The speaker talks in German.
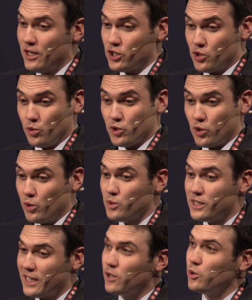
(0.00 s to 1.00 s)
So soll
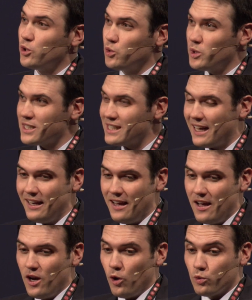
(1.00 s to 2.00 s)
unsere Kultur sein.
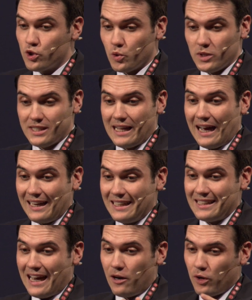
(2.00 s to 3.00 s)
Und so ist
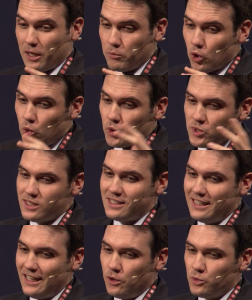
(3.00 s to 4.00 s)
eigentlich auch im großen
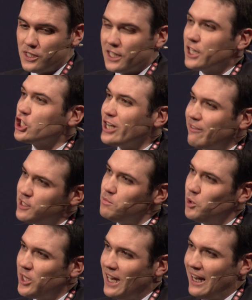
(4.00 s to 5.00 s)
Sinne unser
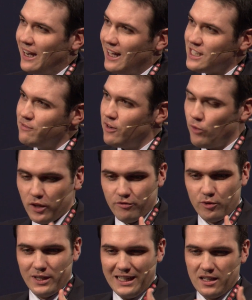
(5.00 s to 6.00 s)
Geschäftsmodell. Also wir wollen
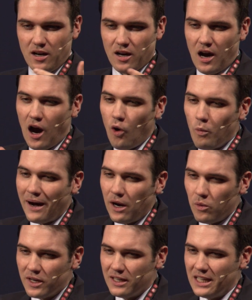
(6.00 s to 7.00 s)
von den
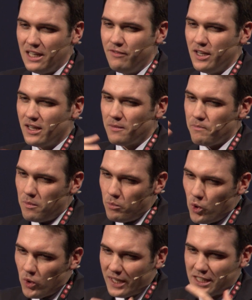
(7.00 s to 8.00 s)
Kakaobauern, die wir
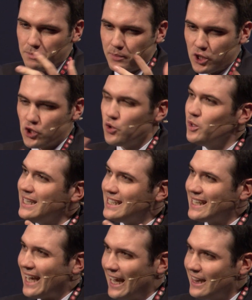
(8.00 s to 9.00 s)
möglichst
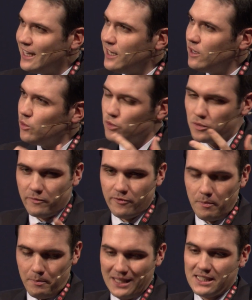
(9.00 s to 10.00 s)
persönlich kennen
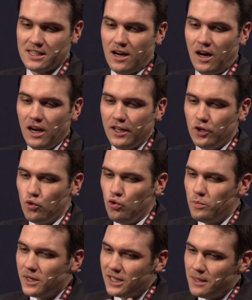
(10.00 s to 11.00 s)
und bezahlen,
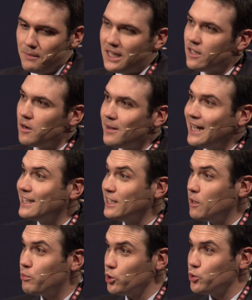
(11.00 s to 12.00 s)
über die Mitarbeiter
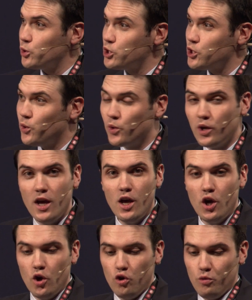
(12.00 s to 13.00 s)
in der Produktion,
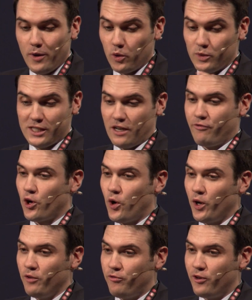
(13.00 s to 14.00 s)
über unsere
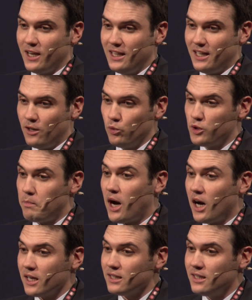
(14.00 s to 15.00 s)
Verkäuferinnen und
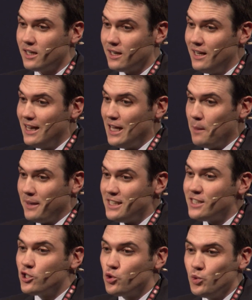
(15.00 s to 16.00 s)
Partner
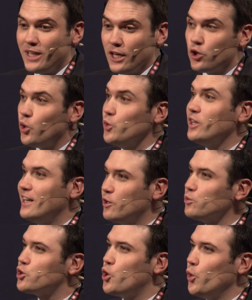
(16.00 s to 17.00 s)
bis zu den
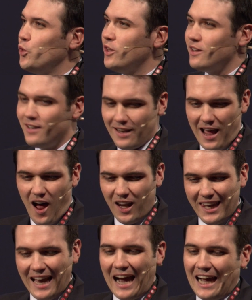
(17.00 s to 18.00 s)
Kundinnen und Kunden
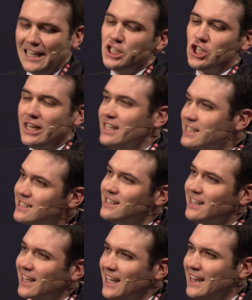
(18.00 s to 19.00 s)
alle
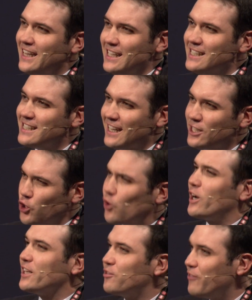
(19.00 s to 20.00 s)
einschließen in diese
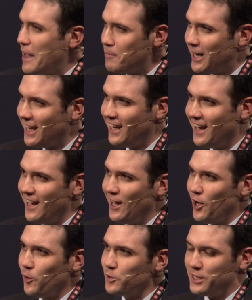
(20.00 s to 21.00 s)
Chocolate Family
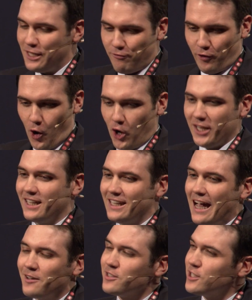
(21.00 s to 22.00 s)
und die Freude,
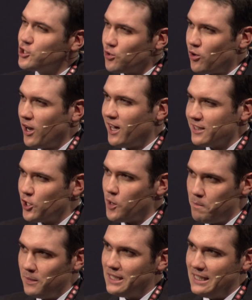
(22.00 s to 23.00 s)
die aus der Schokolade
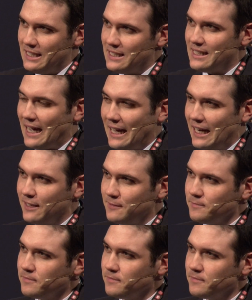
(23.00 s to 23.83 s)
kommt, mit ihnen teilen.